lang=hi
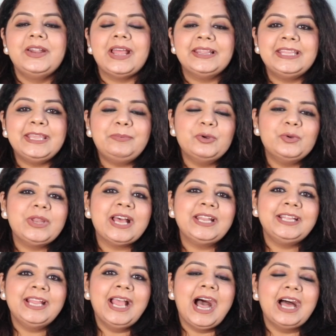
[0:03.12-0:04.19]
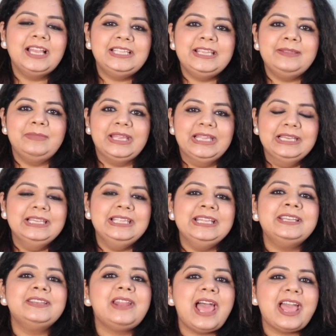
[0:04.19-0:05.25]
रणदीप हुडा ने हाल ही में
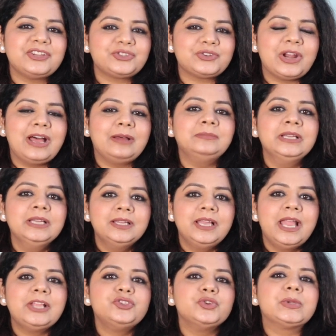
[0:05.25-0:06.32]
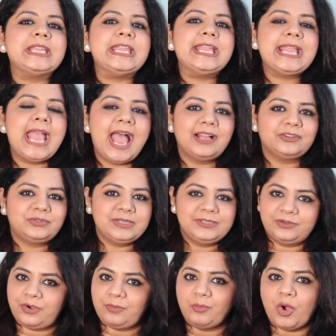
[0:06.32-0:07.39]
लीन लैशराम जो कि एक
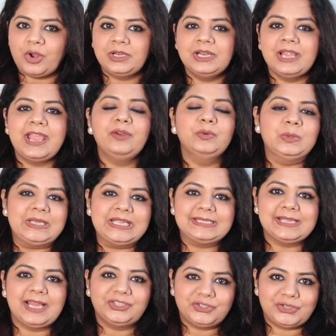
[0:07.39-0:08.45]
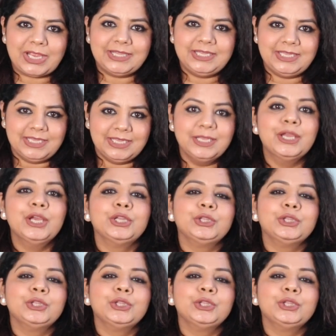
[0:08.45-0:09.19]
एक्ट्रेस और मॉडल है उनके साथ शादी की